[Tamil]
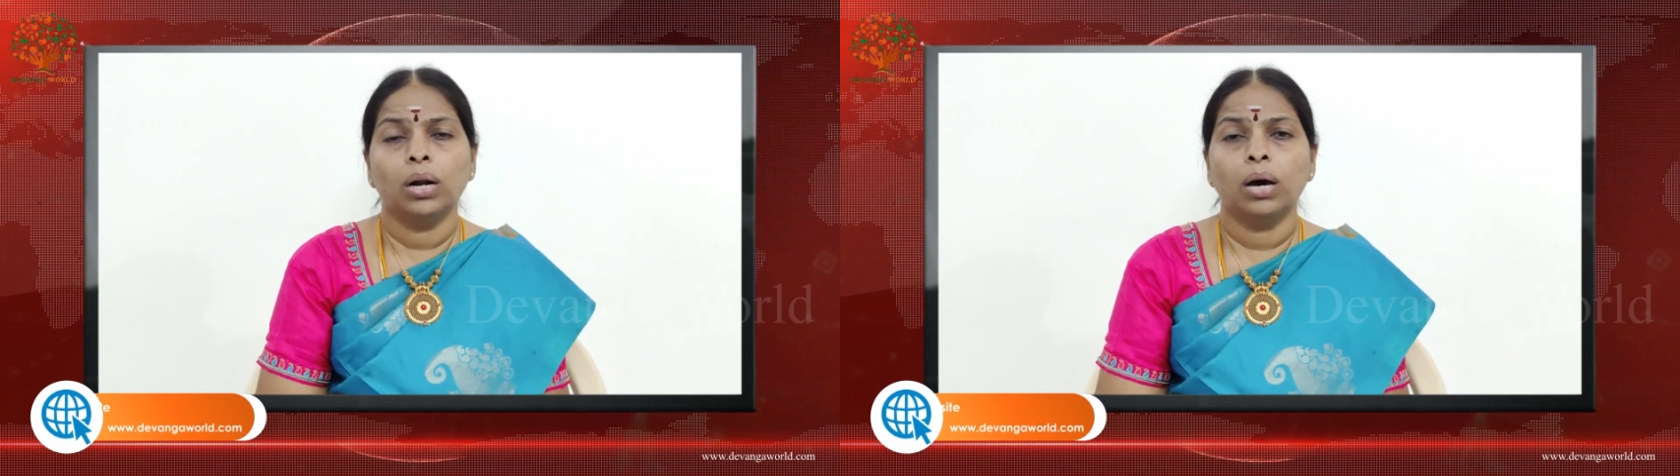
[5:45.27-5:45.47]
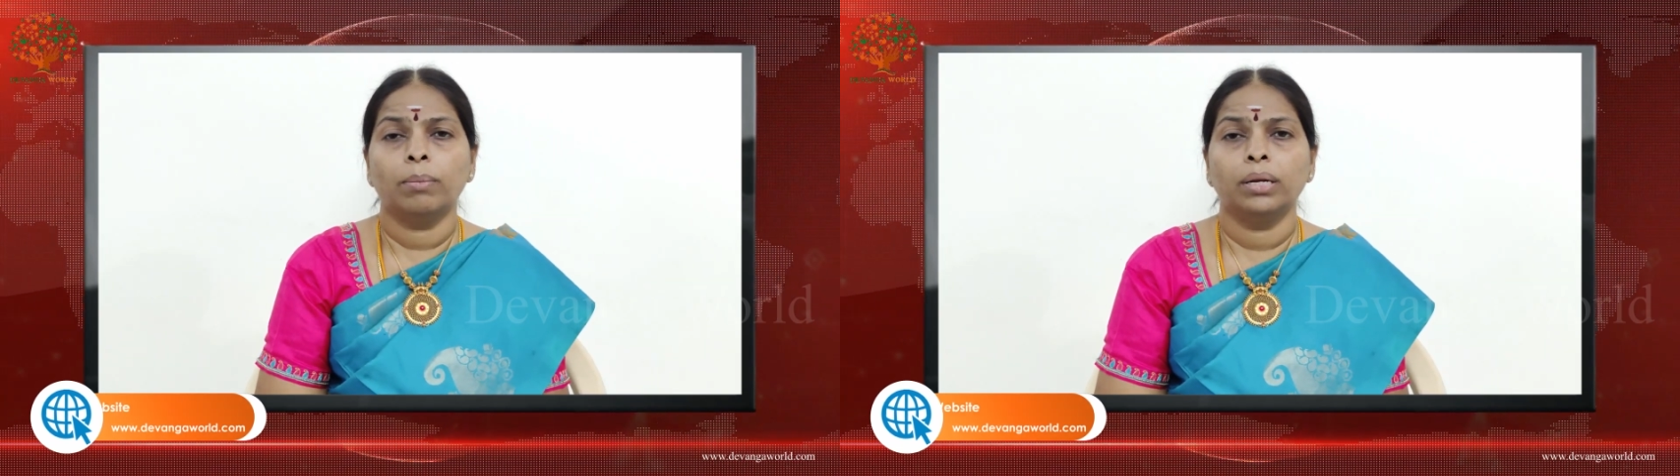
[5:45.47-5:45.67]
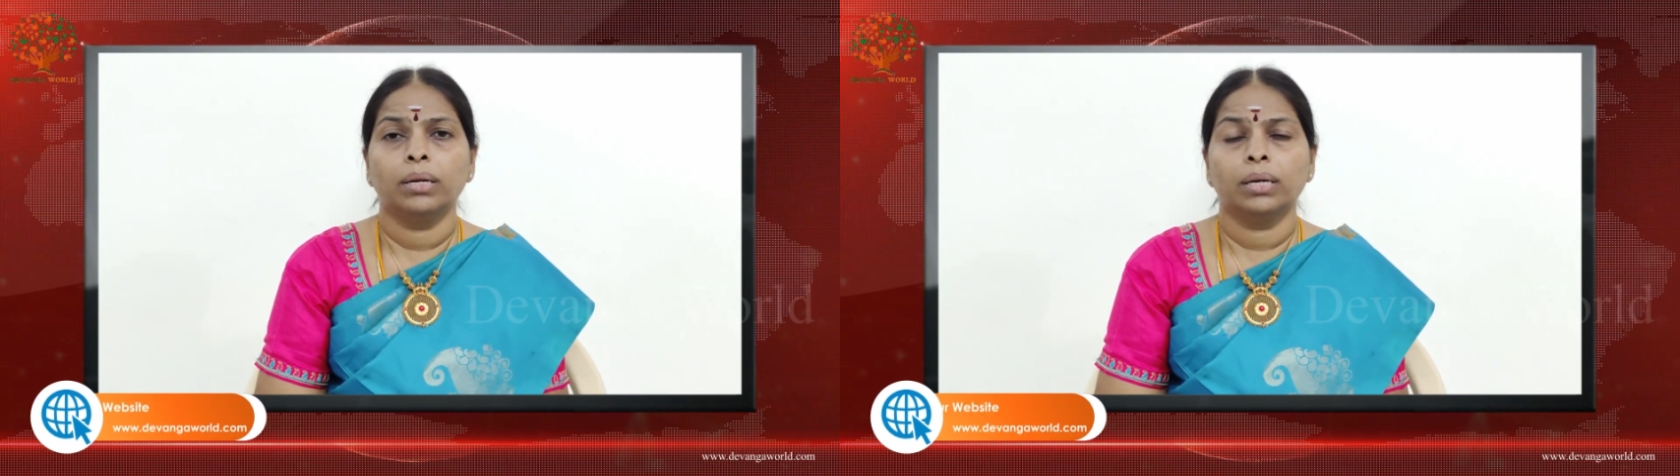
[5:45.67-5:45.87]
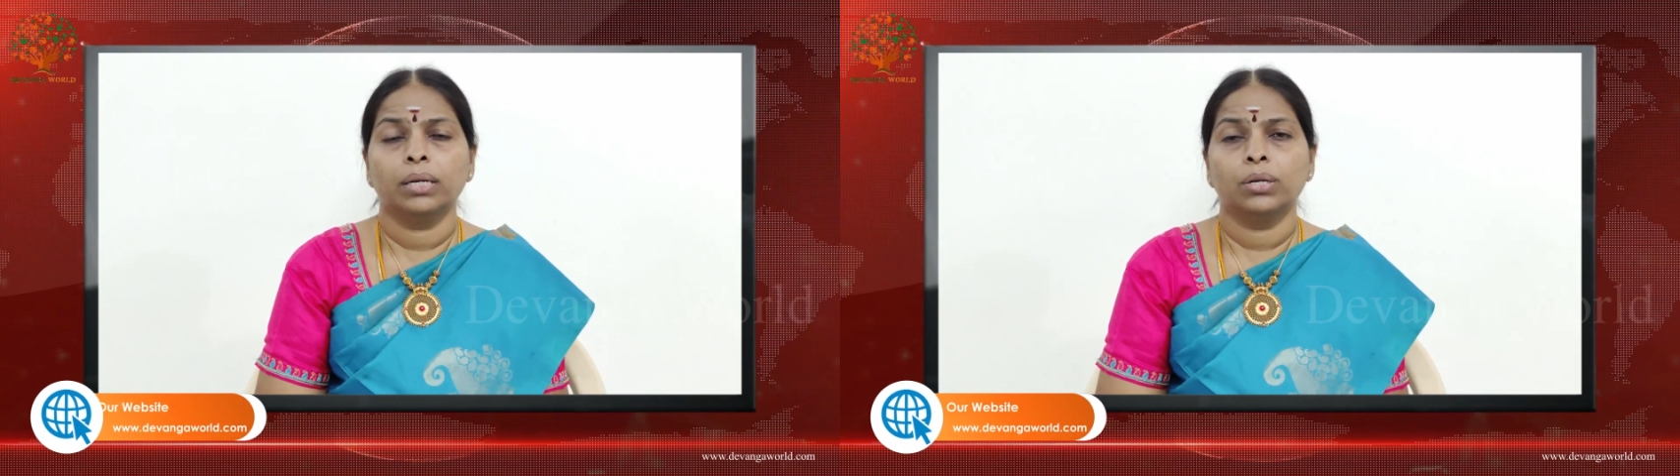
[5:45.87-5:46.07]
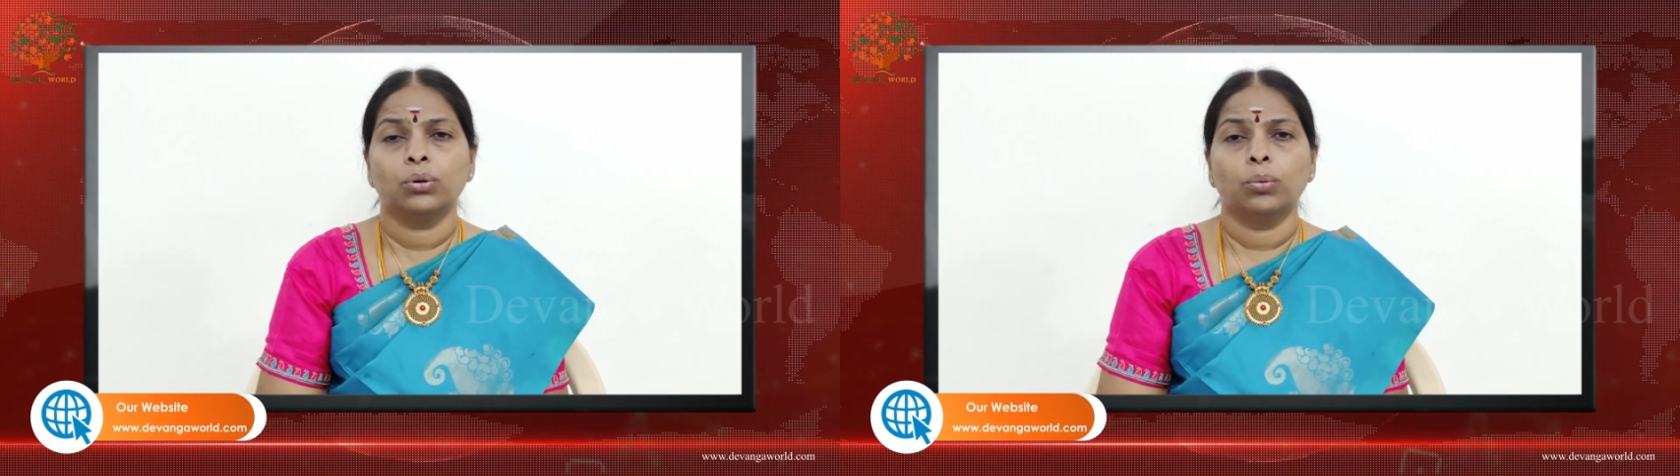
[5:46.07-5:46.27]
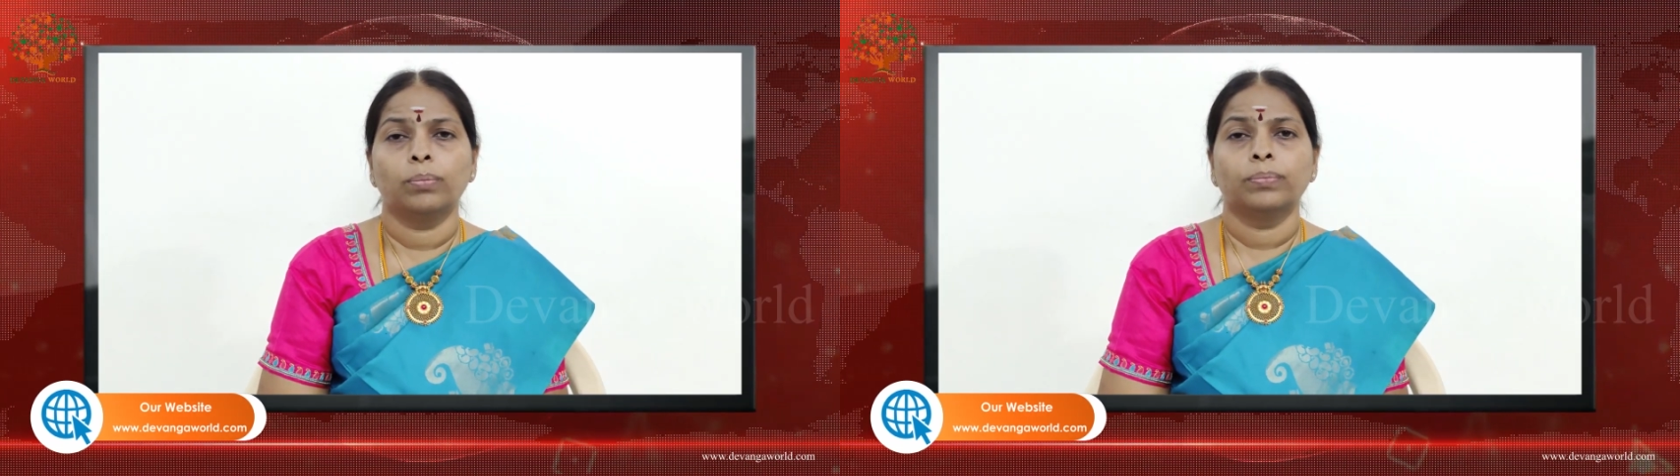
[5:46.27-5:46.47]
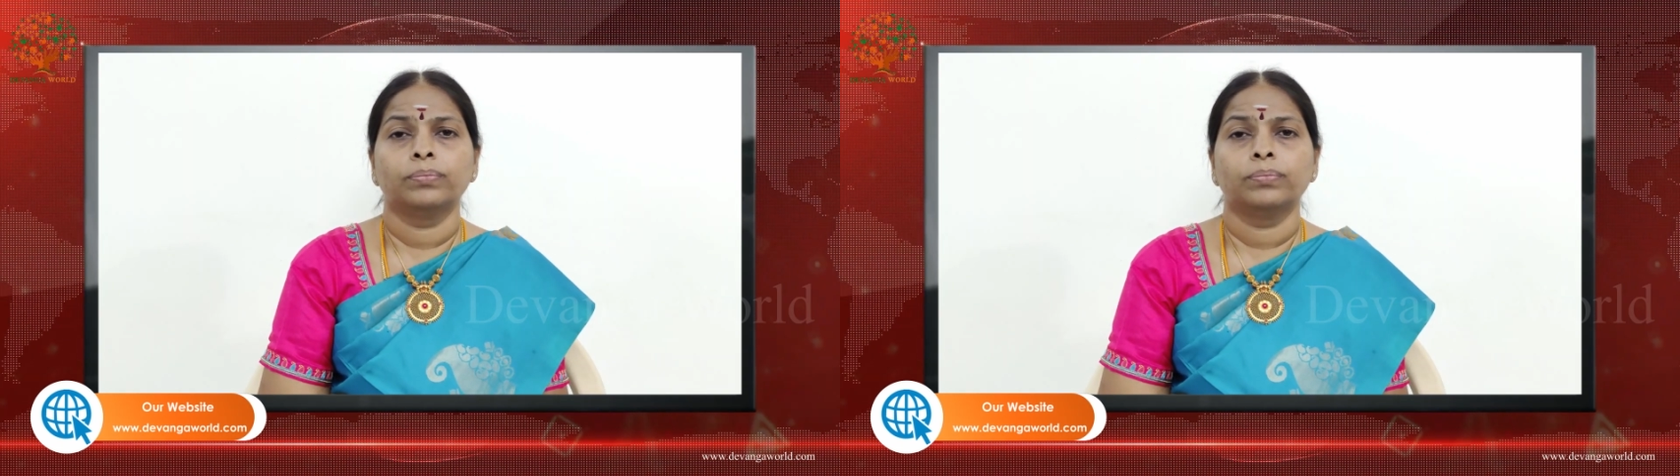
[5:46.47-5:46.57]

கொள்ளாமல் இருக்கின்றோம்